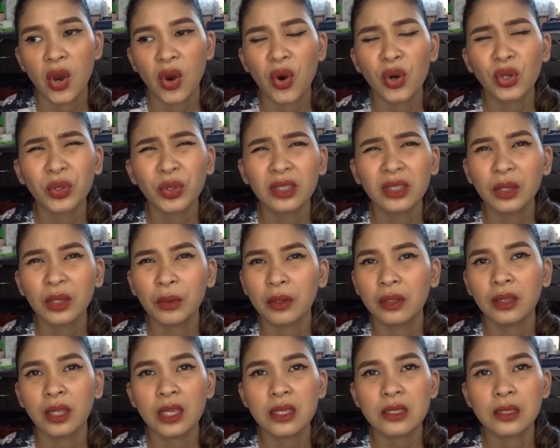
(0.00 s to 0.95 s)
O 21
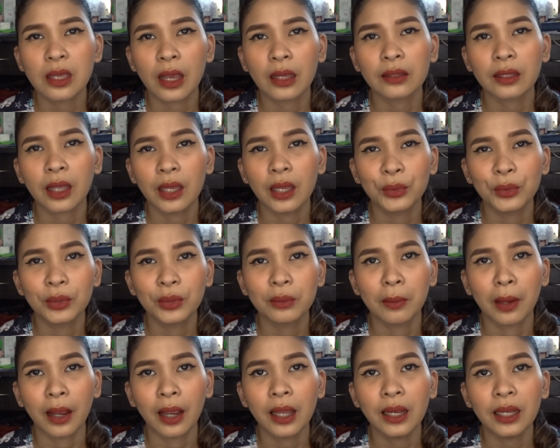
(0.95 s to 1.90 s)
days yata yung
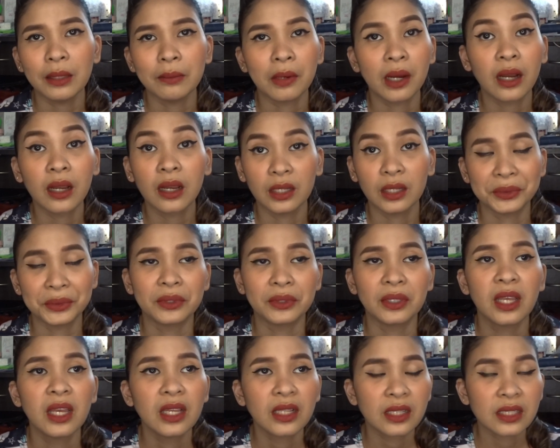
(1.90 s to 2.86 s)
tumagal, yung eh, mga
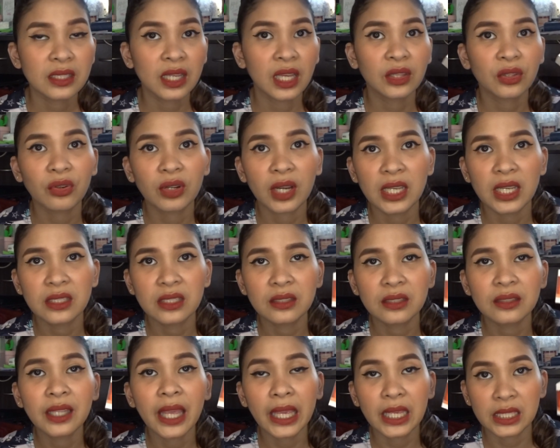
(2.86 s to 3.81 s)
ganun eto guys,
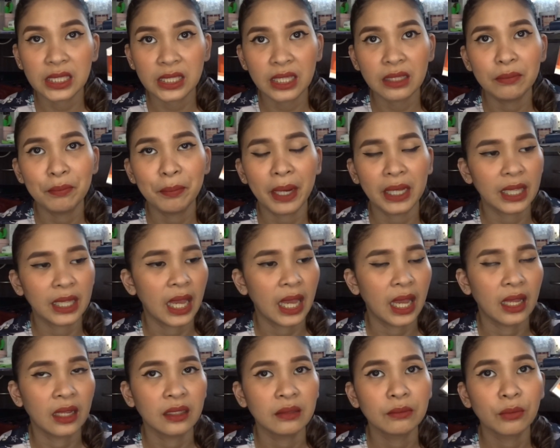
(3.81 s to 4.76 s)
na-exceed pa
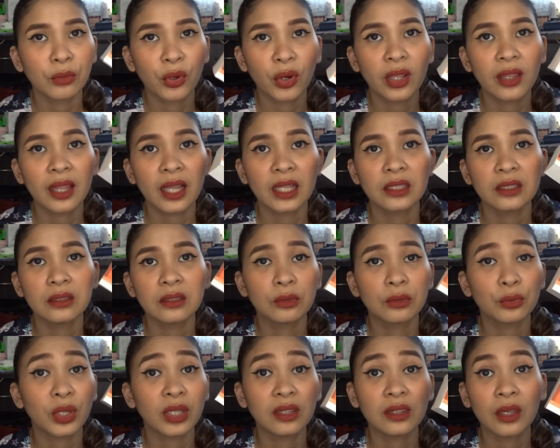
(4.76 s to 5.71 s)
niya. More than
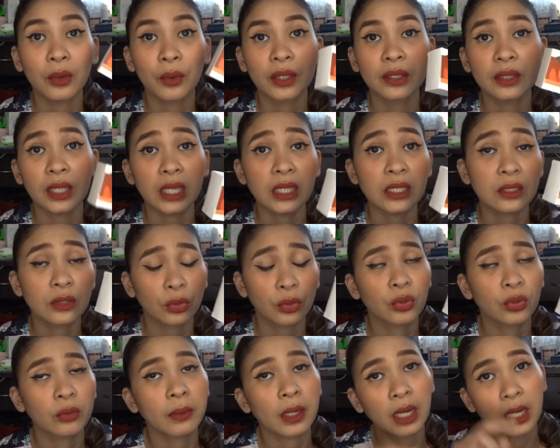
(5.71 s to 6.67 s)
21 days
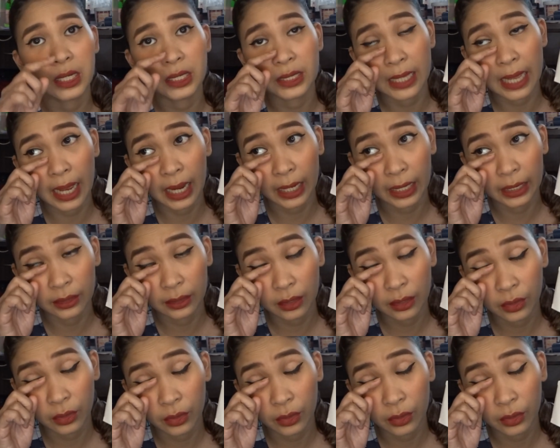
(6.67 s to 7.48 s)
to tumagal sa akin.